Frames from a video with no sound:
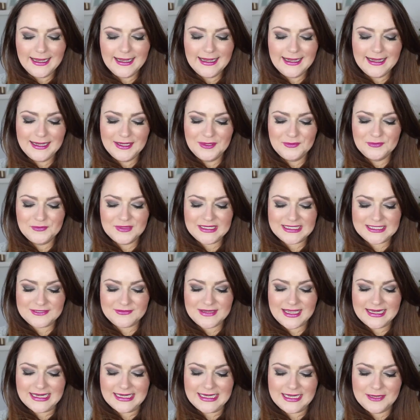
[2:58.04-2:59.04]
Ähm, ich
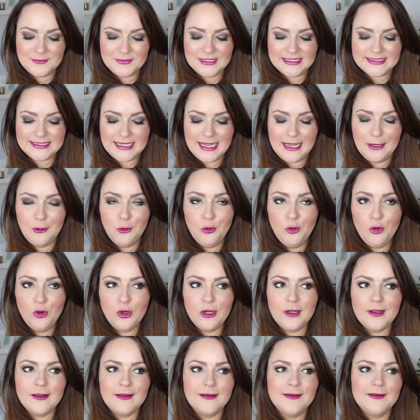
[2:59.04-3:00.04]
werde nämlich
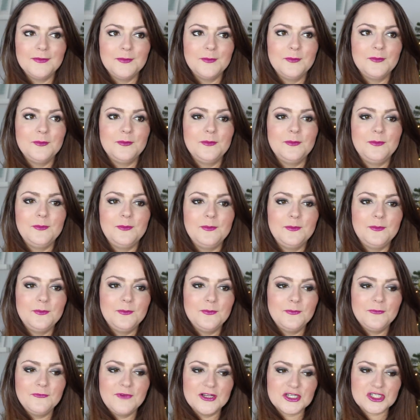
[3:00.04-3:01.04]
auch
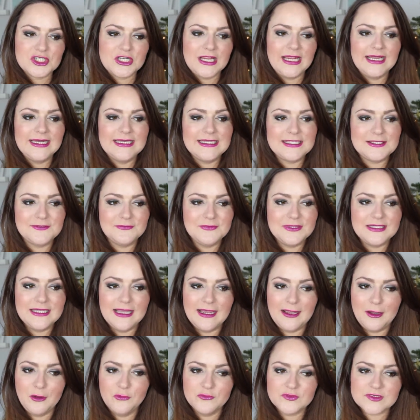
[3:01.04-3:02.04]
wahrscheinlich wieder